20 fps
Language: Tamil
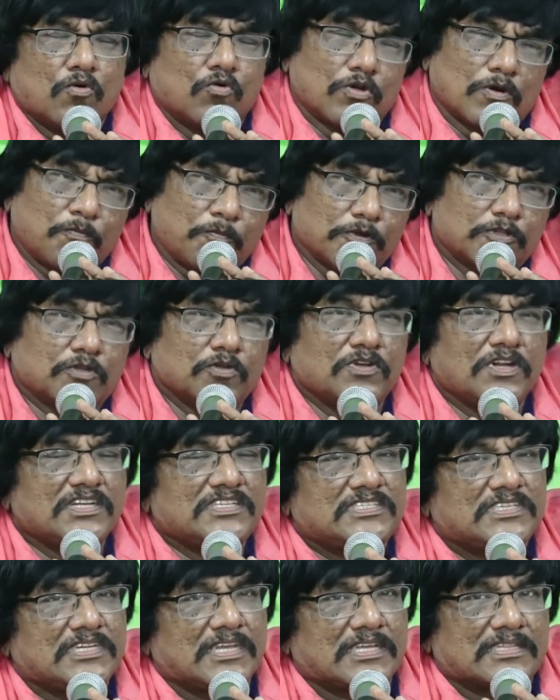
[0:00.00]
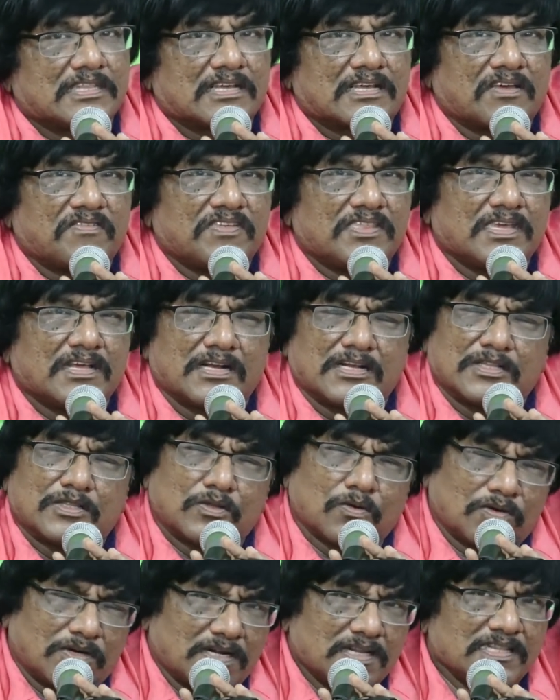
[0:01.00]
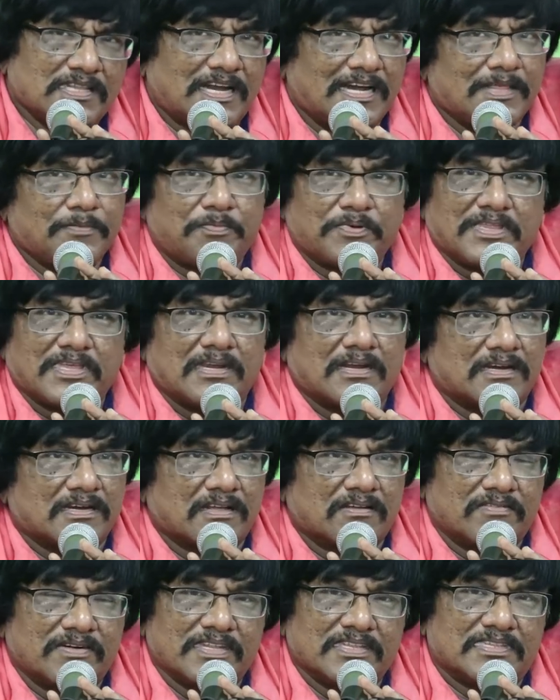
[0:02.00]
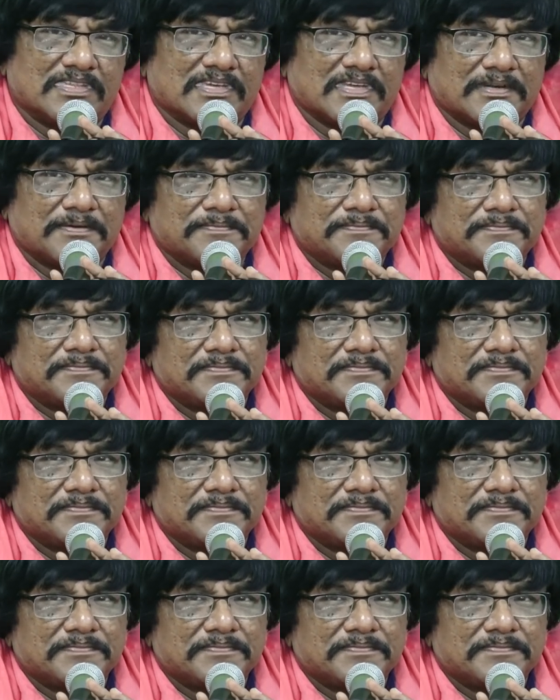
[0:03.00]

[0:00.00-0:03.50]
ஒரு புத்துணர்ச்சியை அந்த கவிதைகள் தொடர்ந்து அளிப்பதை நான் கவனித்தேன்